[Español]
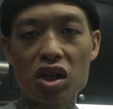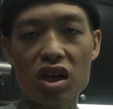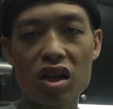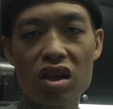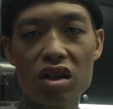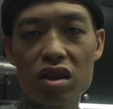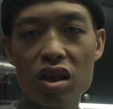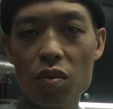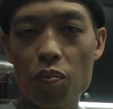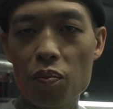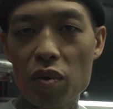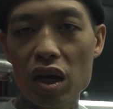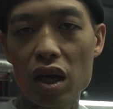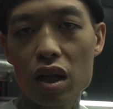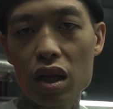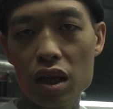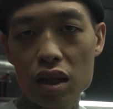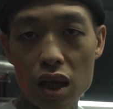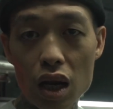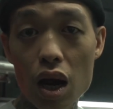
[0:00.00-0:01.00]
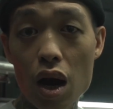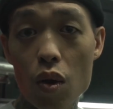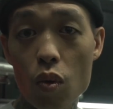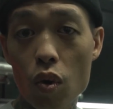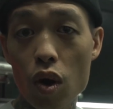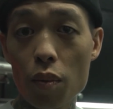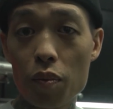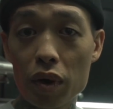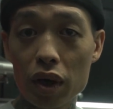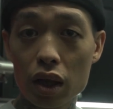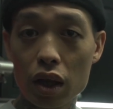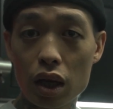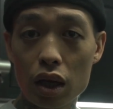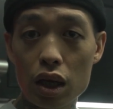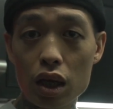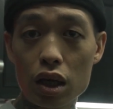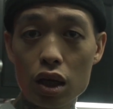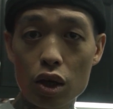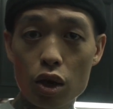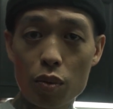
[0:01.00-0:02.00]
ingredientes pierdan el agua, pierdan el
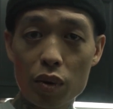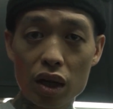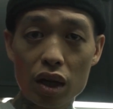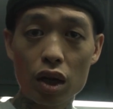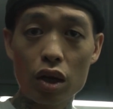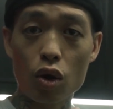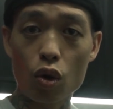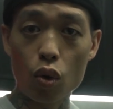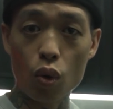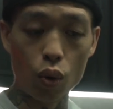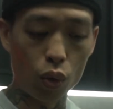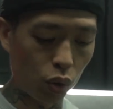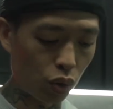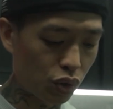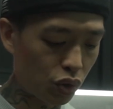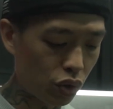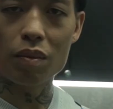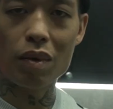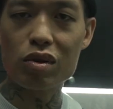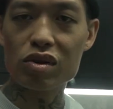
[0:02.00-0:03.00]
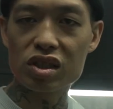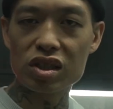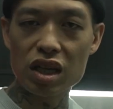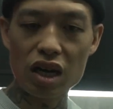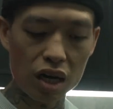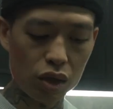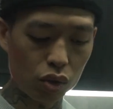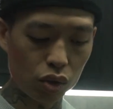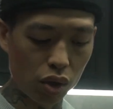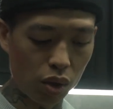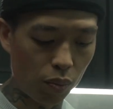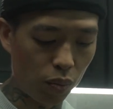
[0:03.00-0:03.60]
líquido, pierdan los jugos. Vamos a salar todo